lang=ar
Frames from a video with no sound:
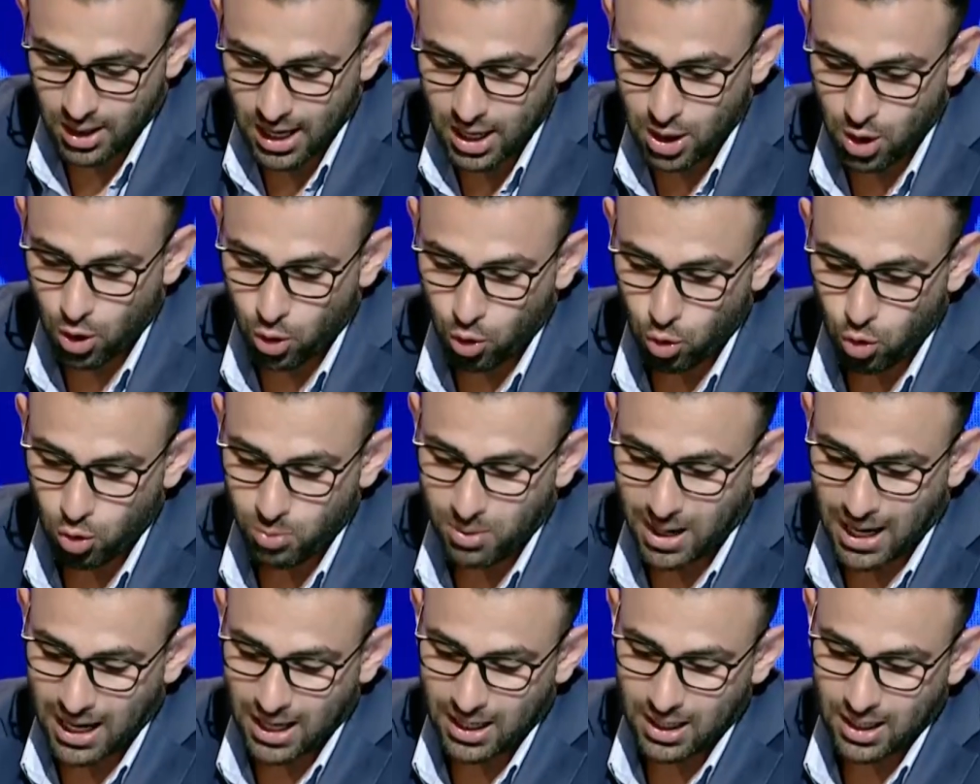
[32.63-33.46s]
اي عقوبه
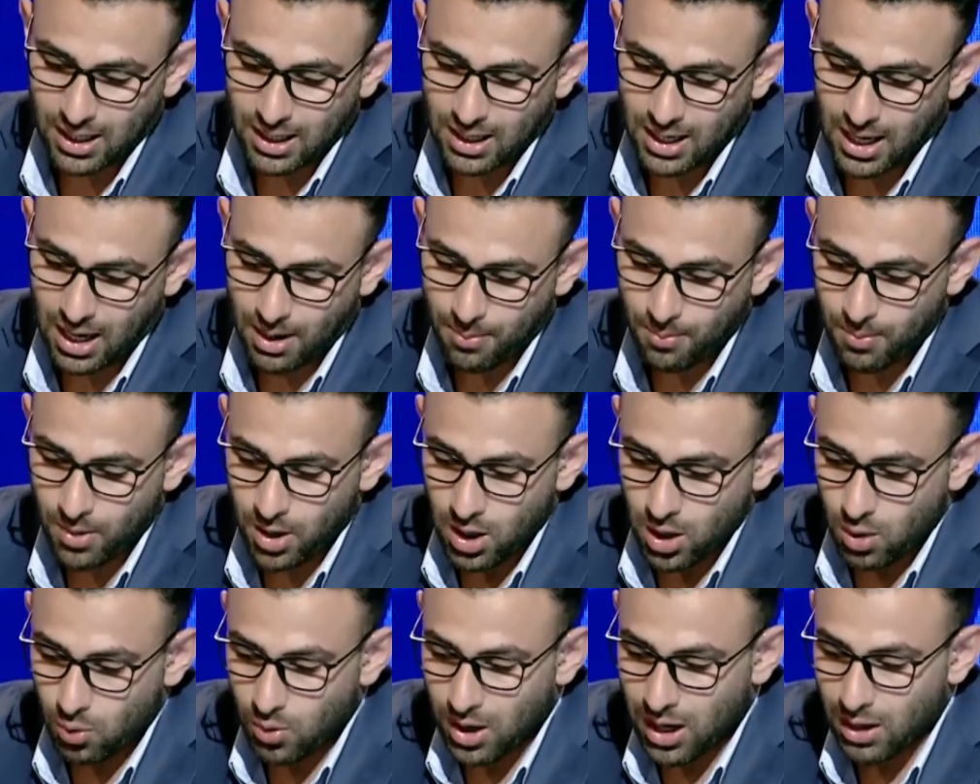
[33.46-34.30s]
على اللاعب
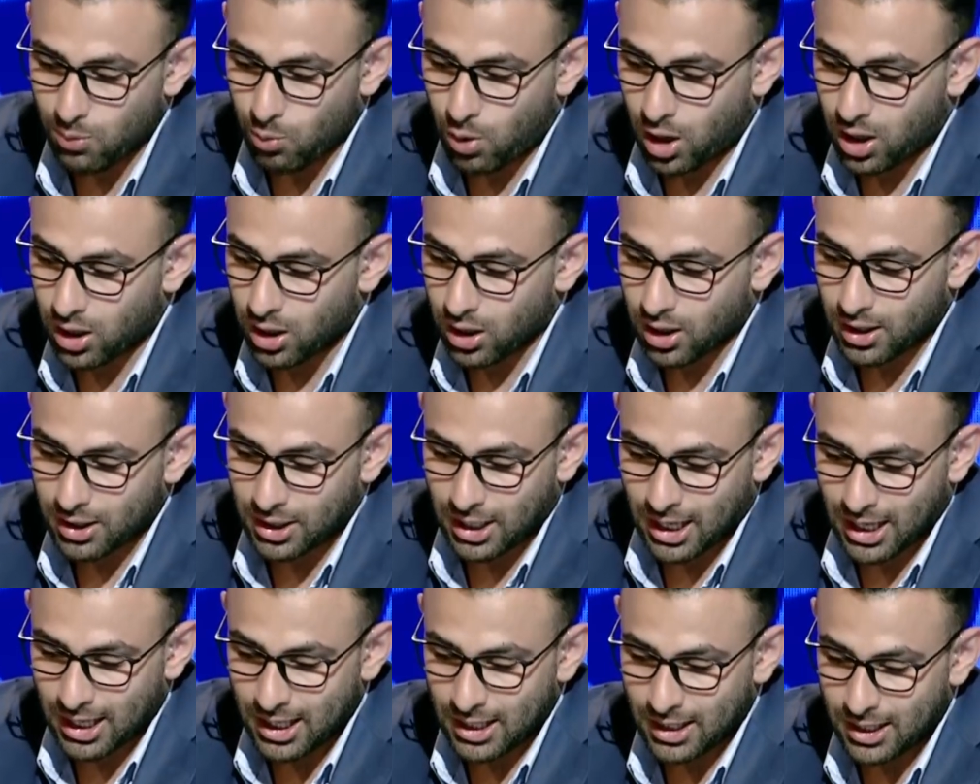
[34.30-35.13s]
وقال معلقا
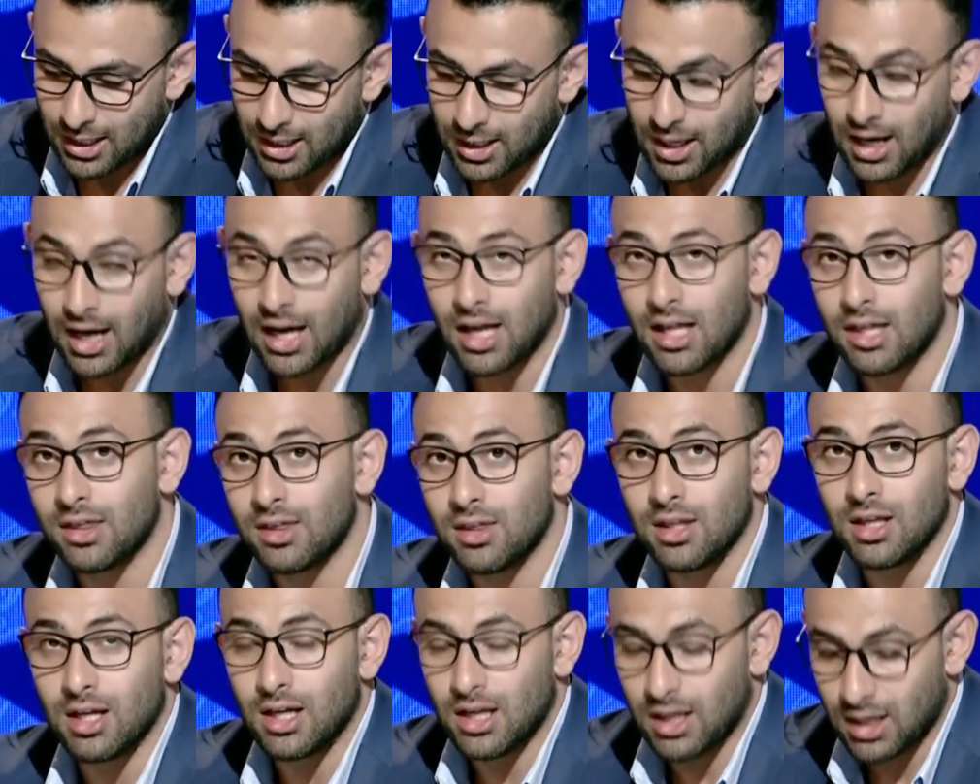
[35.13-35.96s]
عن
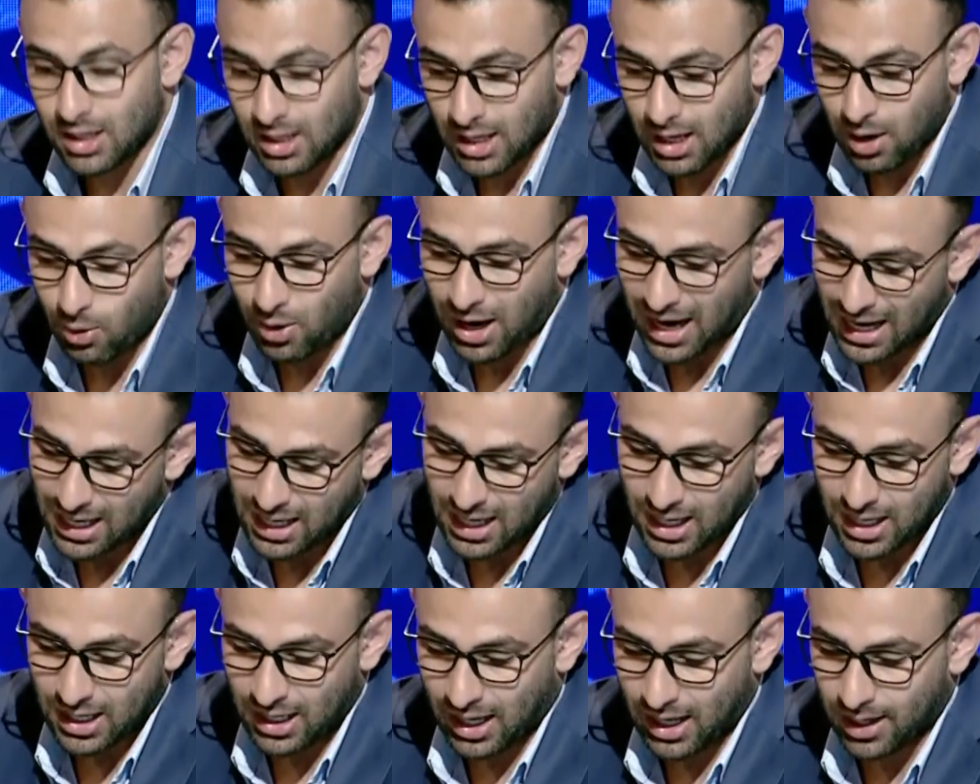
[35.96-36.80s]
عن او
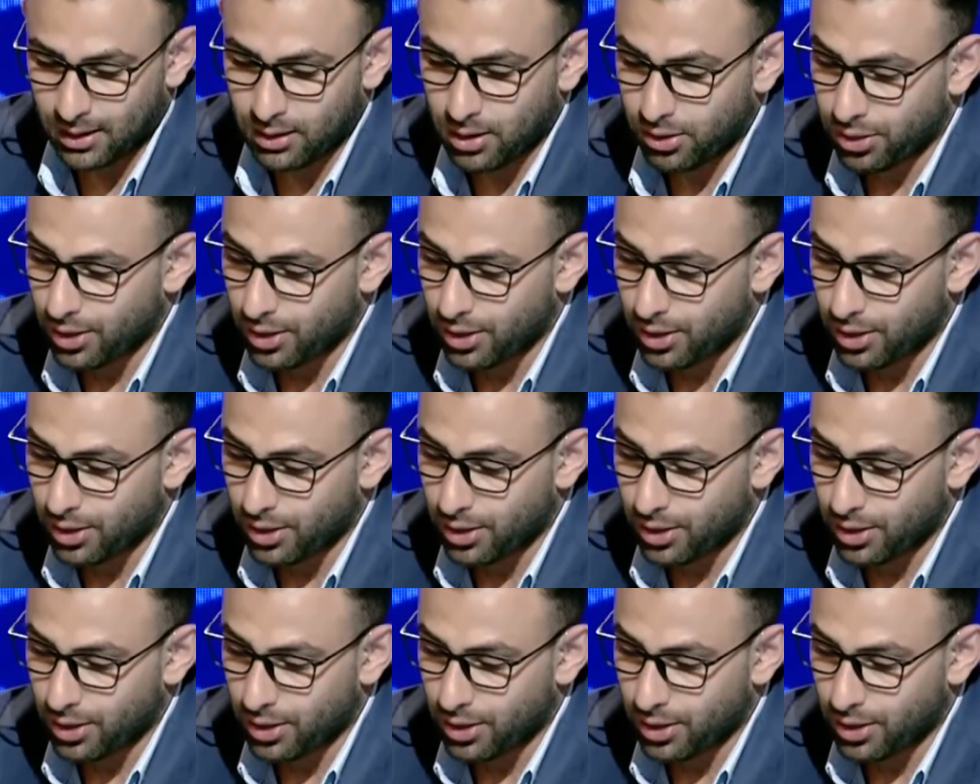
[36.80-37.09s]
على الحادث